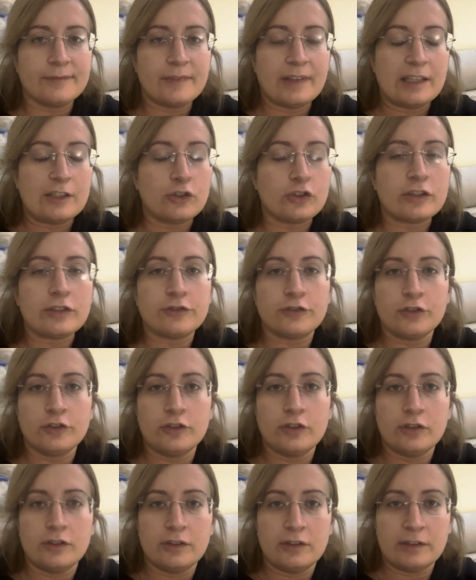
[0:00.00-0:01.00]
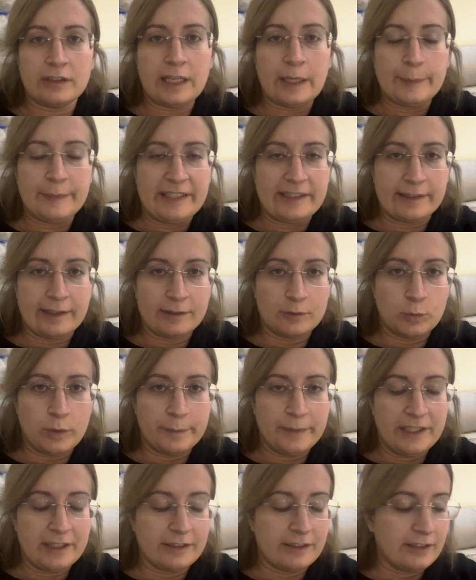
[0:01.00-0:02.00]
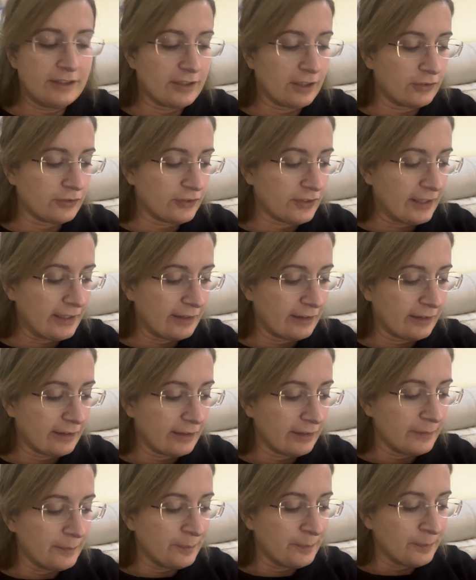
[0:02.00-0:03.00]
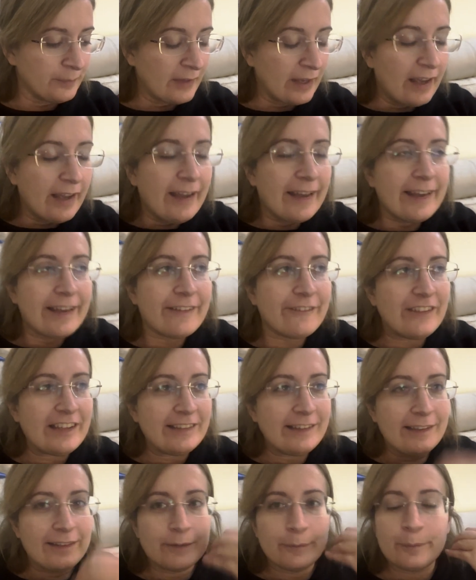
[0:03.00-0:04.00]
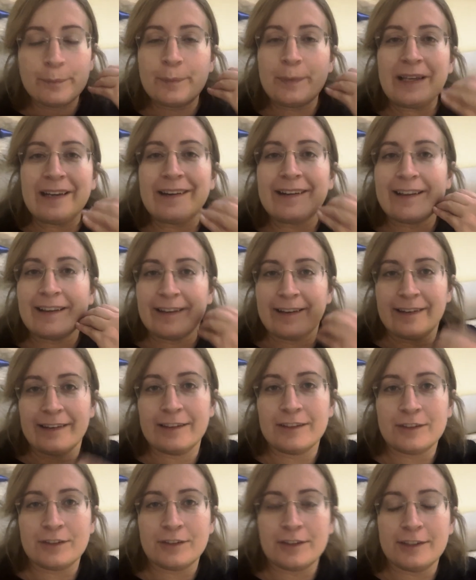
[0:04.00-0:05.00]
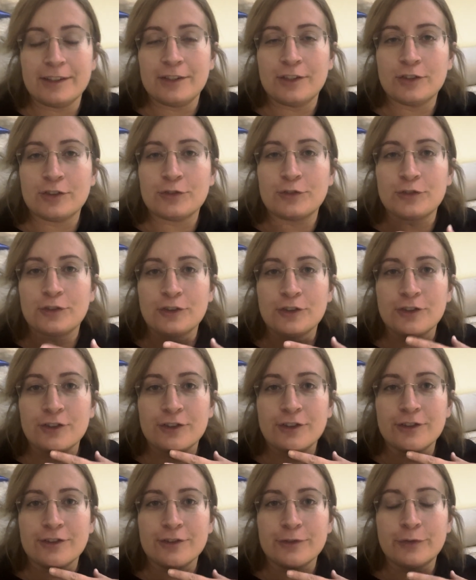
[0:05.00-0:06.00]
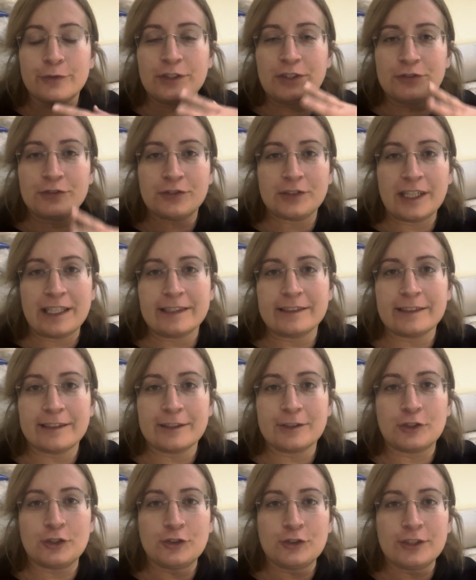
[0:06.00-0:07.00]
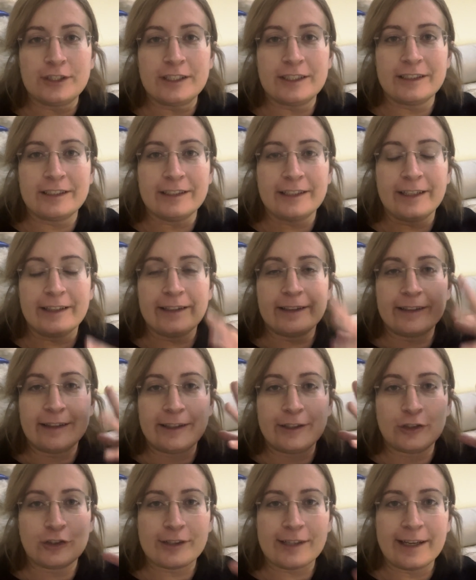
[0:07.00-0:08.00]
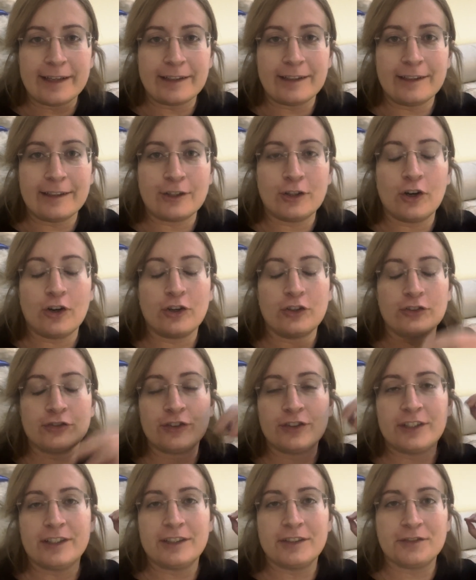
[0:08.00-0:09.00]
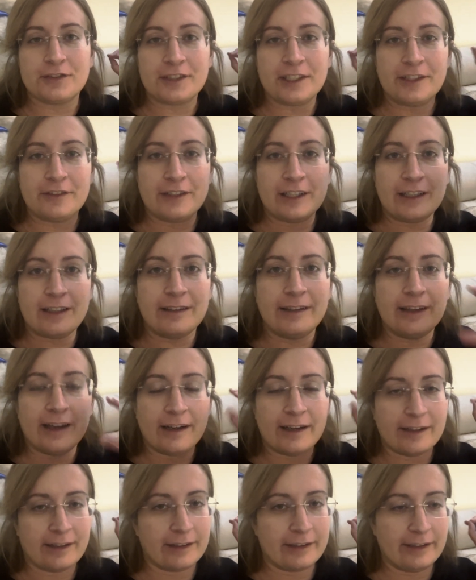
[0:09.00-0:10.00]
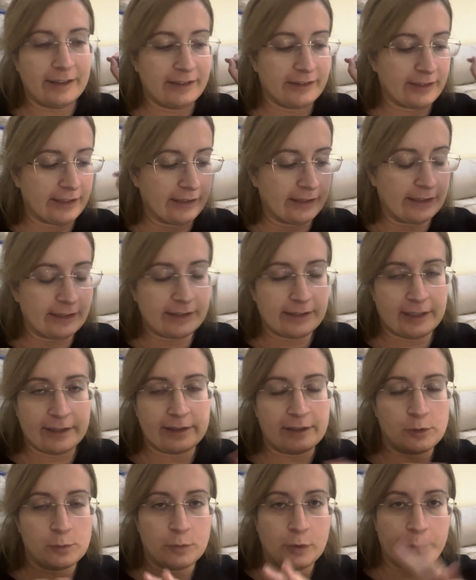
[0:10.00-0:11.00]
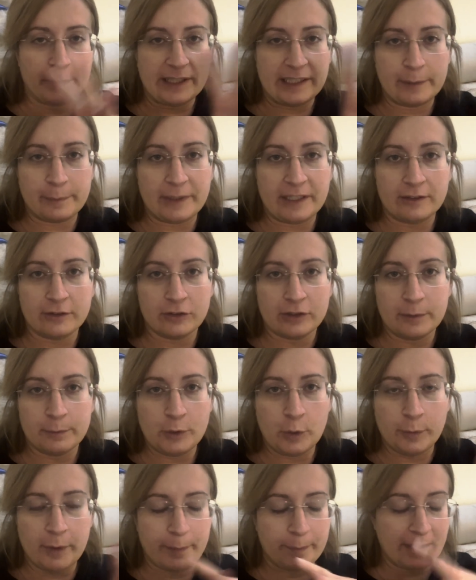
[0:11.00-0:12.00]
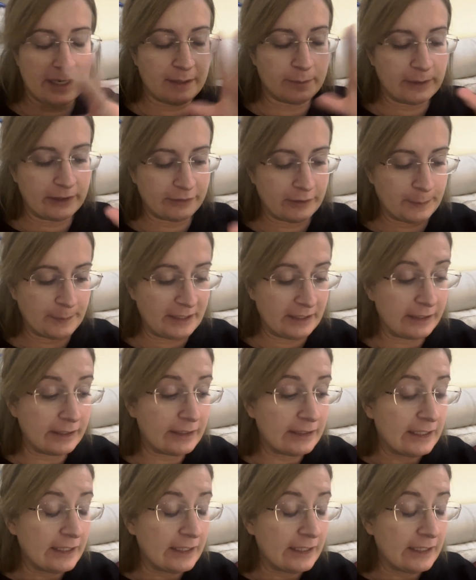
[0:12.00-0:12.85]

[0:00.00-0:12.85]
Allora, sono a metà 2017 e vedi perché io sono fissata con il ricordare le cose, scrivere i diari, eccetera, eccetera, un po' perché prendo da mio papà, ma vabbè.